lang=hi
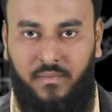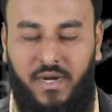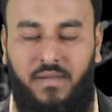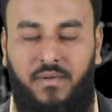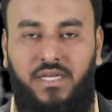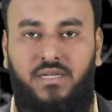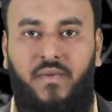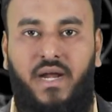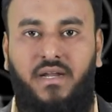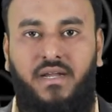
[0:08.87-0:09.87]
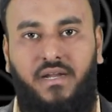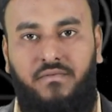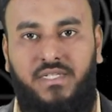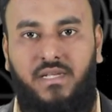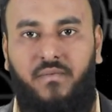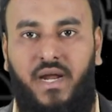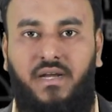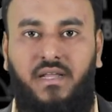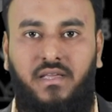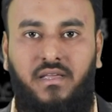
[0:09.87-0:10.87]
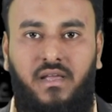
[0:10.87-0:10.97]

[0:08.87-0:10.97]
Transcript: मल्टीप्लिकेशन बाय टी डिवीजन बाय टी